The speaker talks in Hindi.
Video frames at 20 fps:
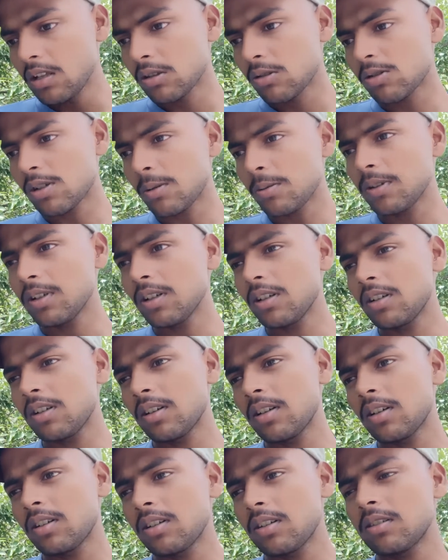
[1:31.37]
तो जब
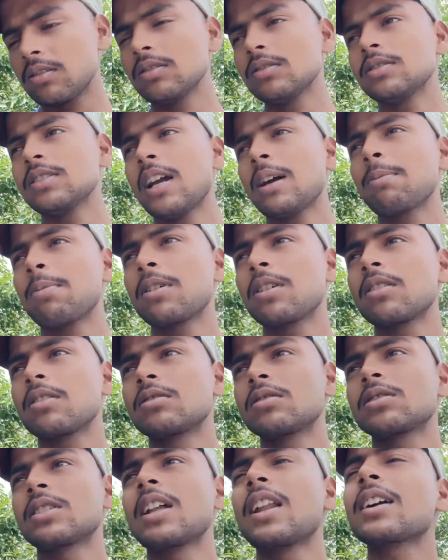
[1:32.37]
यहाँ
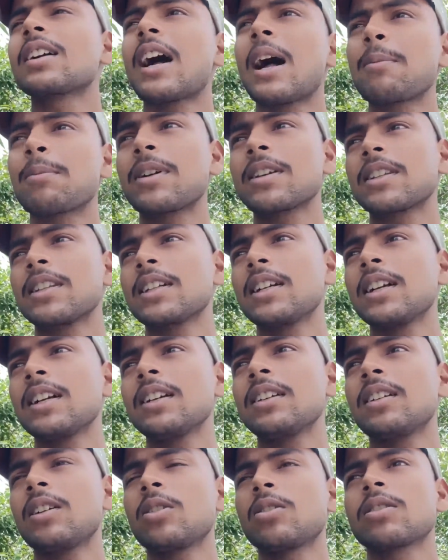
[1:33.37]
पर काम करते
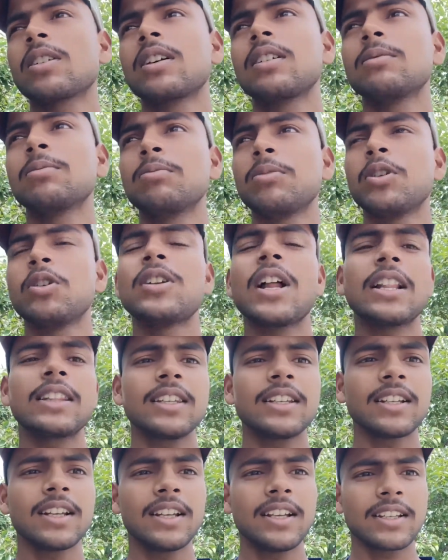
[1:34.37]
गए और वीडियो
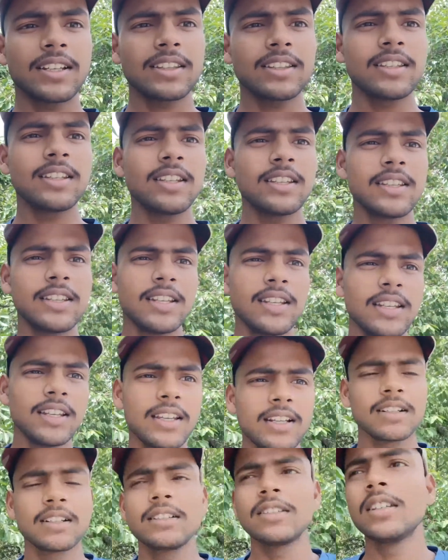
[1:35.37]
डालते गए लेकिन धीरे धीरे
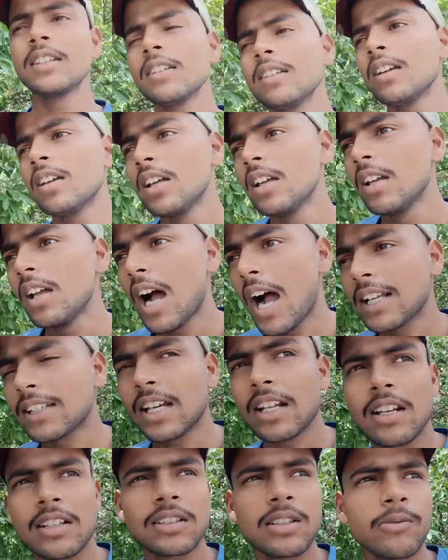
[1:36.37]
एक दिन
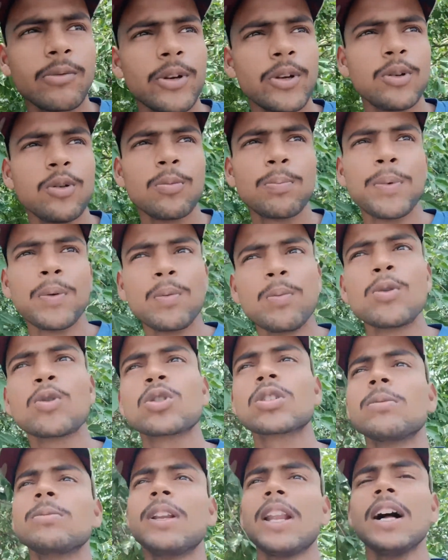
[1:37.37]
अचानक से वीडियो पे
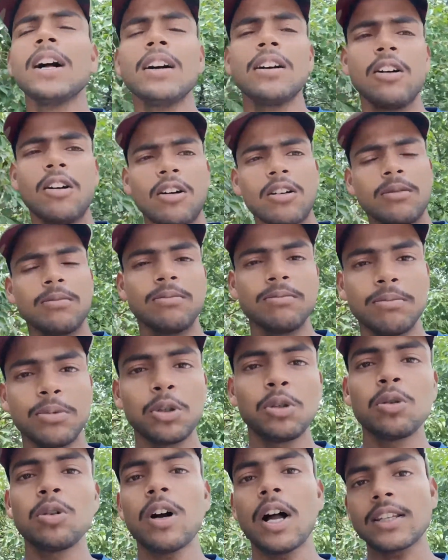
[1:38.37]
बूस्ट मिला और
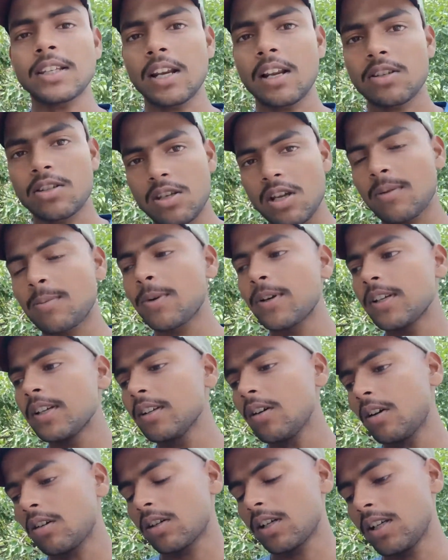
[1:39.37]
वीडियो अचानक चल पड़ी
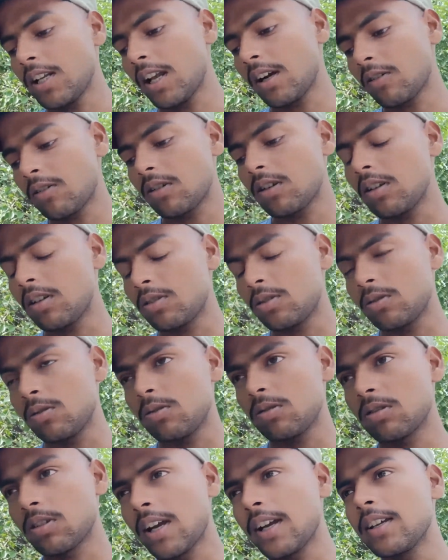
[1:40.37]
और कई लाख जो
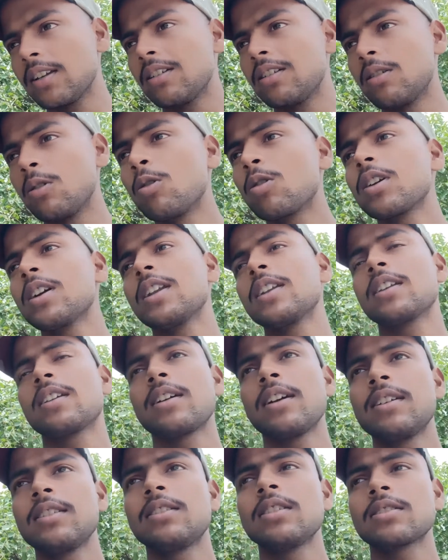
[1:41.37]
कई लोग यानी
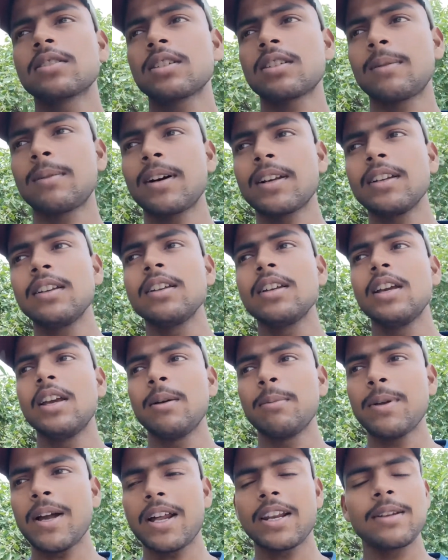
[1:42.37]
कई दर्शक हमारे
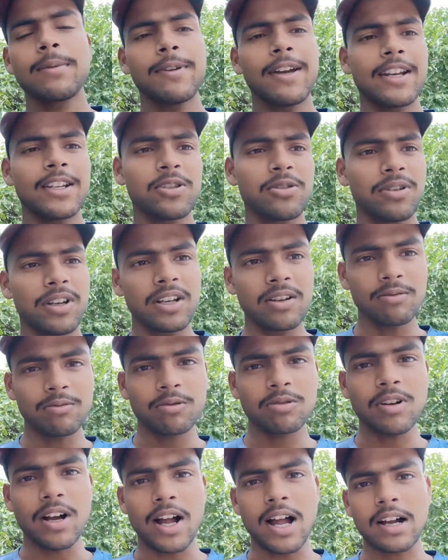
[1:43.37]
प्यारे प्यारे जो हैं
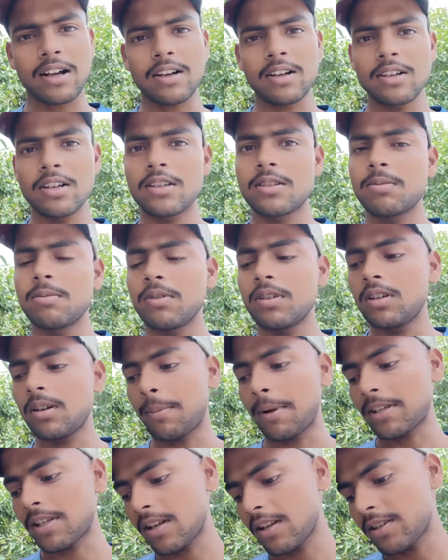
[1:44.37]
वो आकर इस
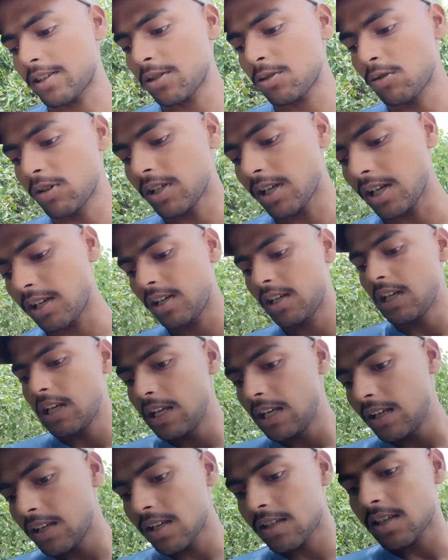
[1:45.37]
हमारे चैनल से जुड़ गए
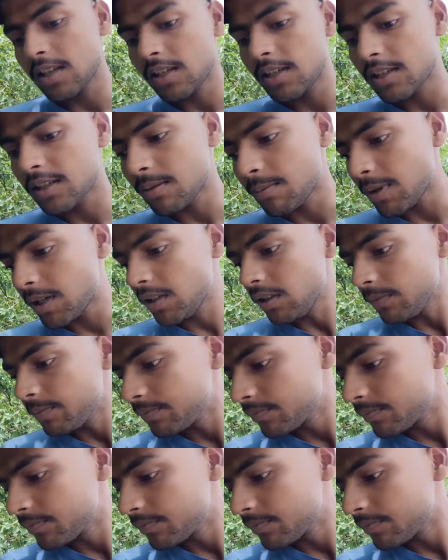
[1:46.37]
जैसे कि इसमें